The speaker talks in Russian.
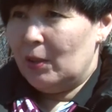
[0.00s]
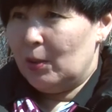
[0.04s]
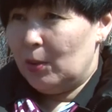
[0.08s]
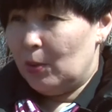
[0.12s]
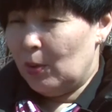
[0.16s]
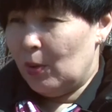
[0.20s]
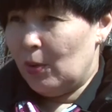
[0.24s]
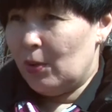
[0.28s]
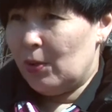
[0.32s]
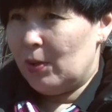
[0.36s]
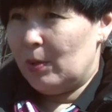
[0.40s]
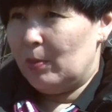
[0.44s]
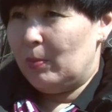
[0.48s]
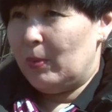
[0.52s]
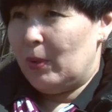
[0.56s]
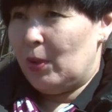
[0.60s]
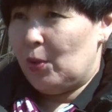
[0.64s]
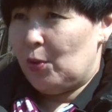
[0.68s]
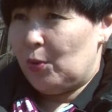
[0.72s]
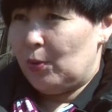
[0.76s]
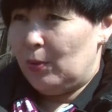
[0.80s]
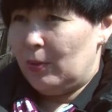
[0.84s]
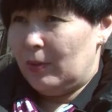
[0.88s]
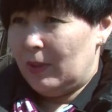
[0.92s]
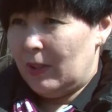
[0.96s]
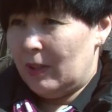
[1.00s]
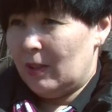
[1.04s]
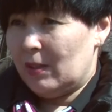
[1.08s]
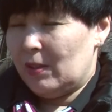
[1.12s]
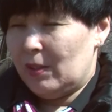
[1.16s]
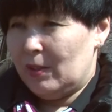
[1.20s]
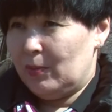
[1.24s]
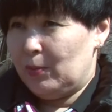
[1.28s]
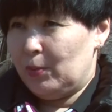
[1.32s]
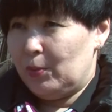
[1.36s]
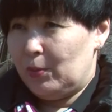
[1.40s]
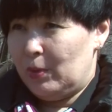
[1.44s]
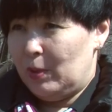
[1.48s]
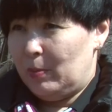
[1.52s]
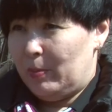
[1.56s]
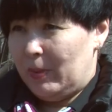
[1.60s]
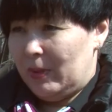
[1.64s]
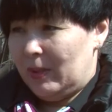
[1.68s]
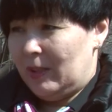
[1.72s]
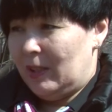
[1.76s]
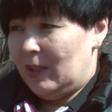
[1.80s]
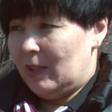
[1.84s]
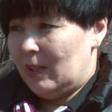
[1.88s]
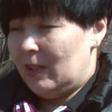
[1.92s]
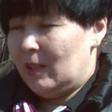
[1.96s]
кто изображен, как зовут
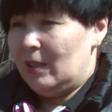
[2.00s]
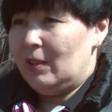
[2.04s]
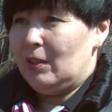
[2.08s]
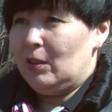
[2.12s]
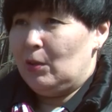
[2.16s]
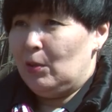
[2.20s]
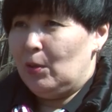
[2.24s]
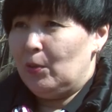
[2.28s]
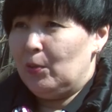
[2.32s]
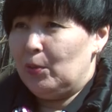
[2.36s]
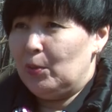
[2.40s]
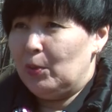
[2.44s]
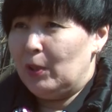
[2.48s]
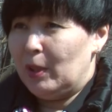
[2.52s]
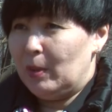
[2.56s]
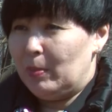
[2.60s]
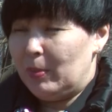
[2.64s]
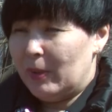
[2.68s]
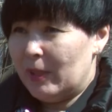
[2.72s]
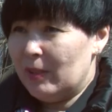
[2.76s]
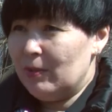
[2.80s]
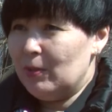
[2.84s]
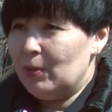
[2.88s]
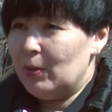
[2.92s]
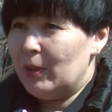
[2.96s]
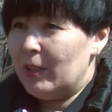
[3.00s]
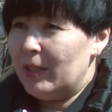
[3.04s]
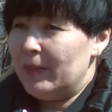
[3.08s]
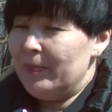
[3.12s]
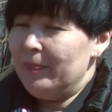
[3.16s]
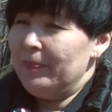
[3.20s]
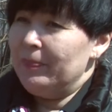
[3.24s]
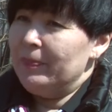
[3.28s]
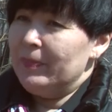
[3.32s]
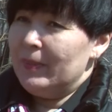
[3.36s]
непосредственно этого внука-правнука,